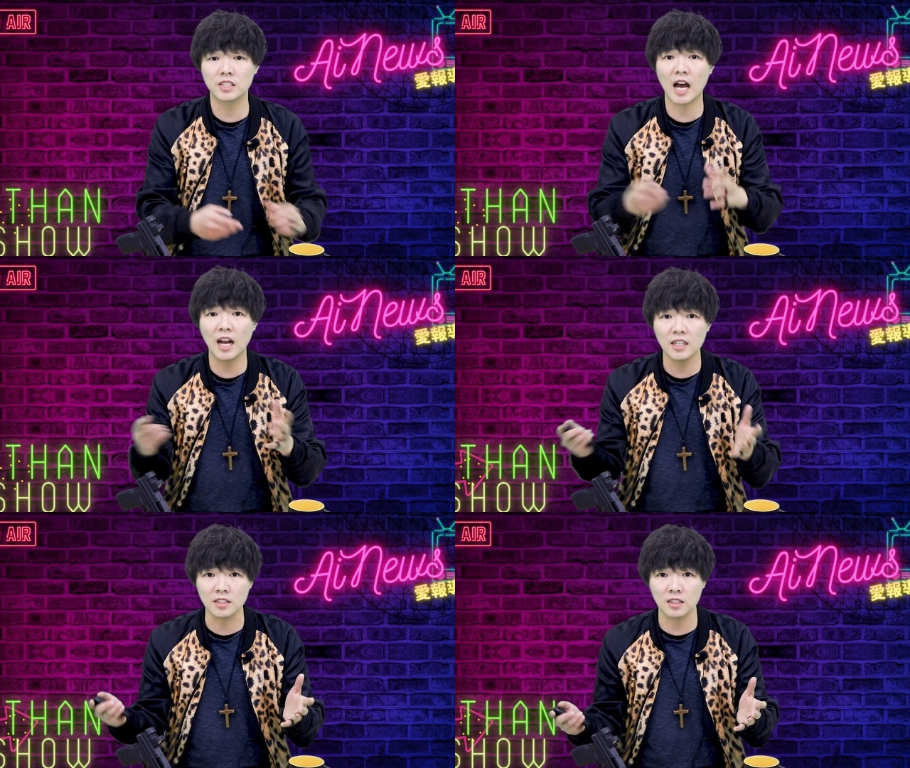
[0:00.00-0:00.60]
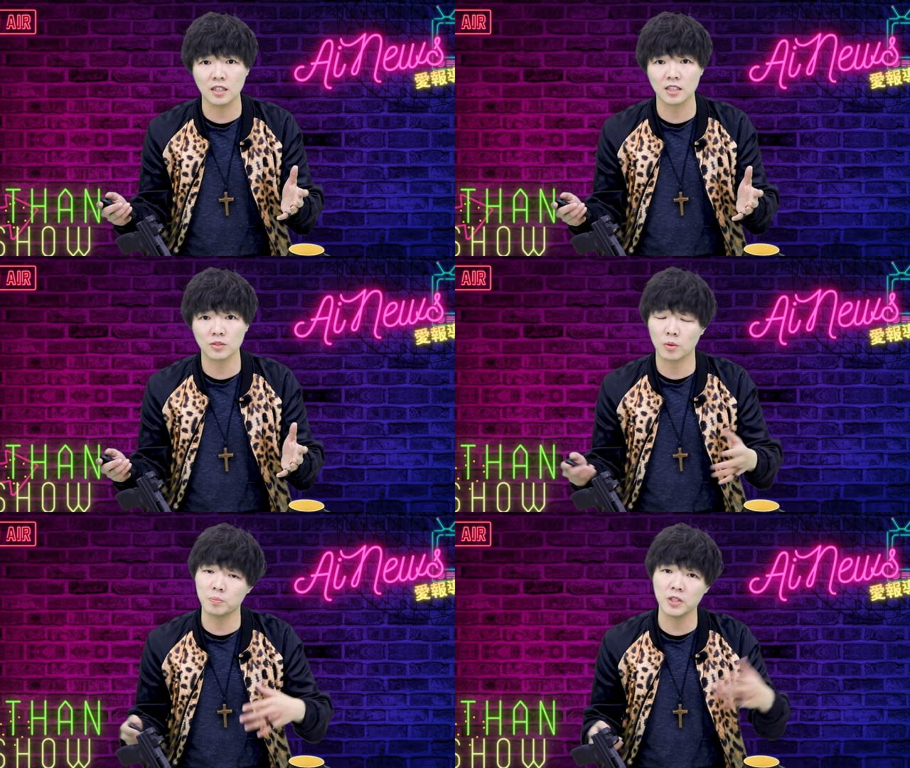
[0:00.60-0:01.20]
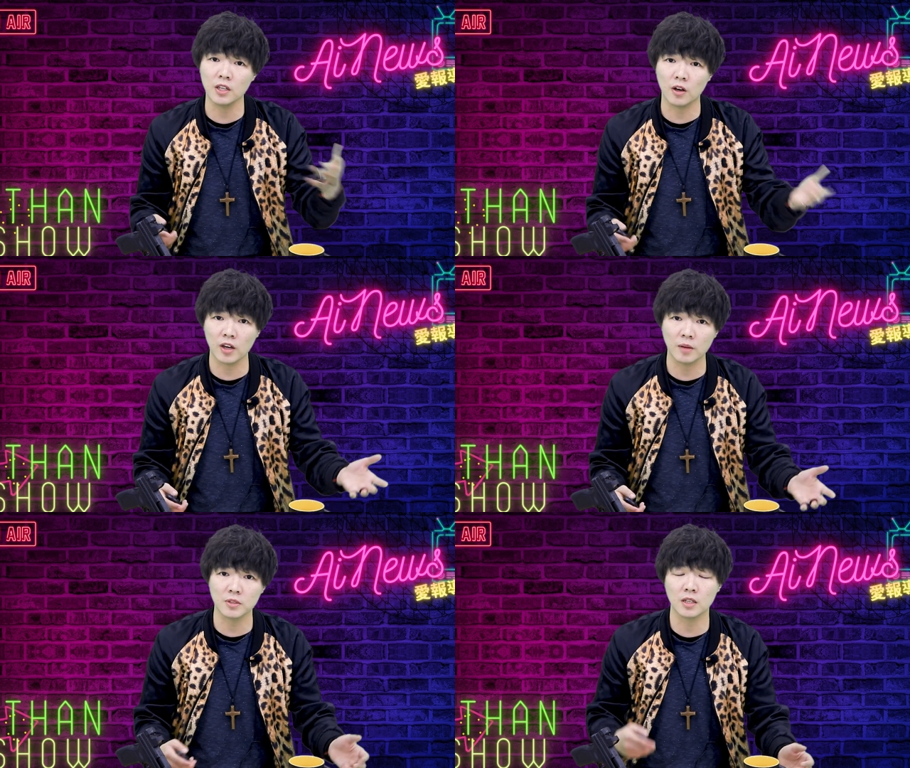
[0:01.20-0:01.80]
杀人的，像说 b l
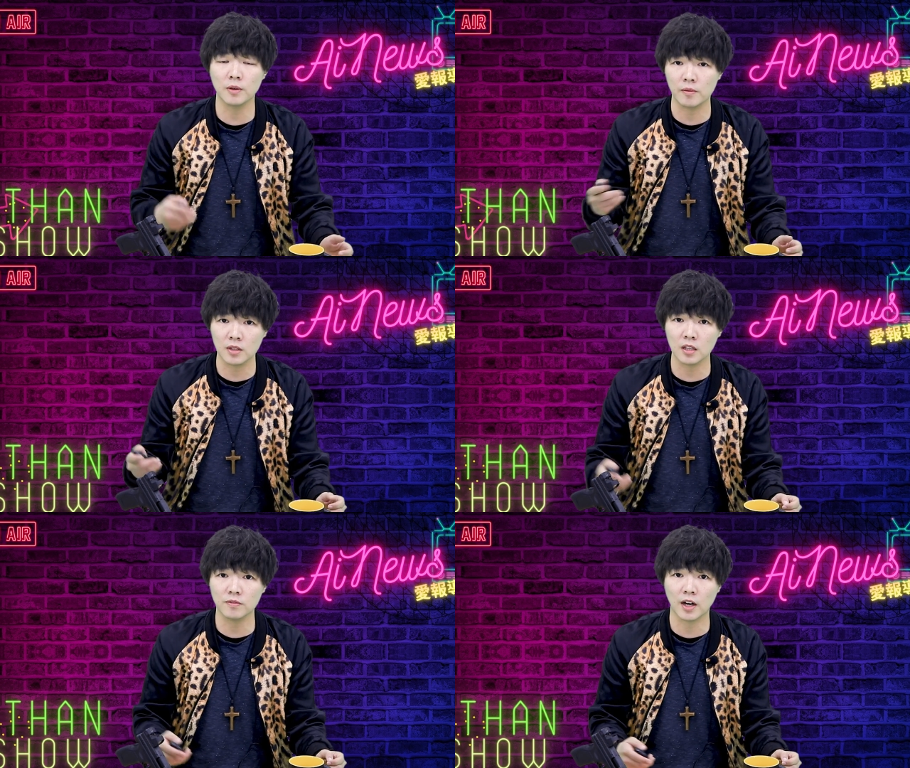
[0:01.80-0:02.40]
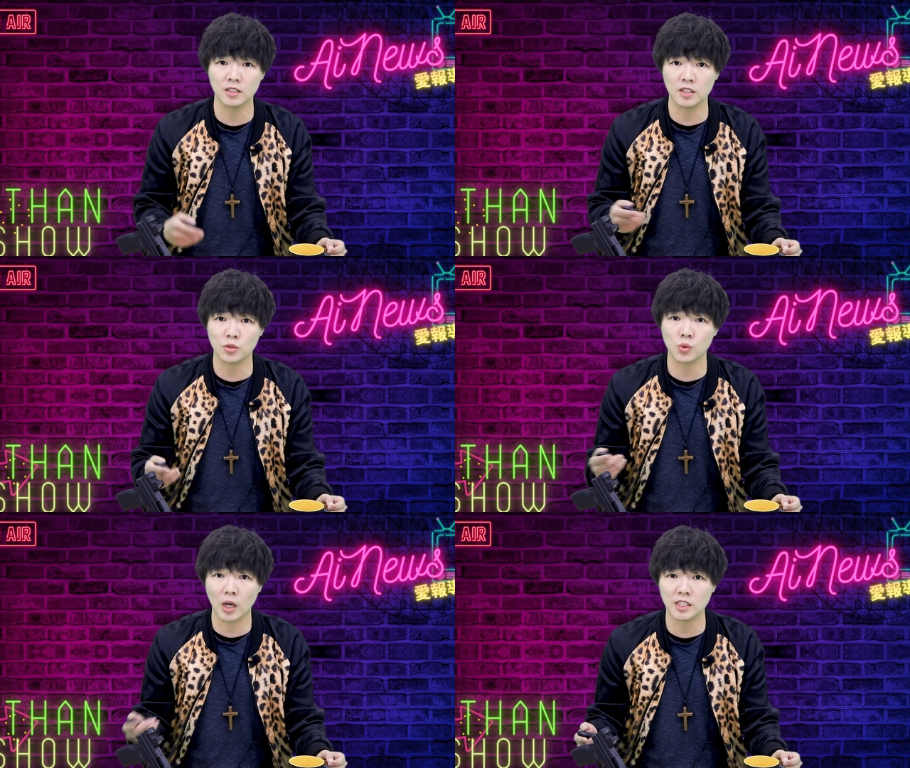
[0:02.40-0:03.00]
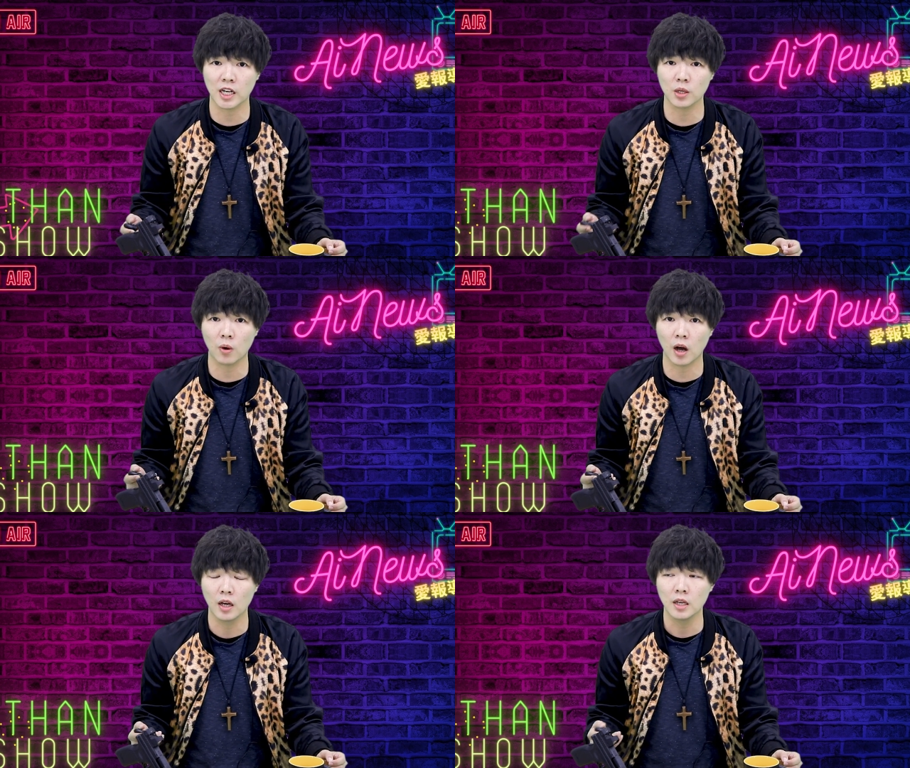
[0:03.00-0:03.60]
m 那些 MT 法那些人抓起来的
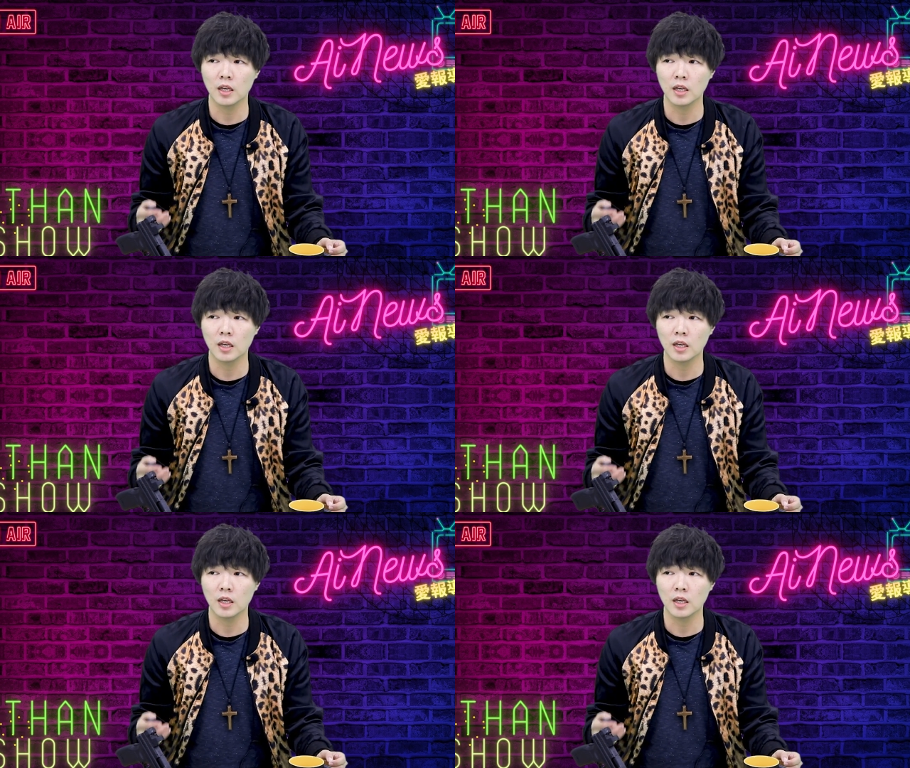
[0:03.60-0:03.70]
话。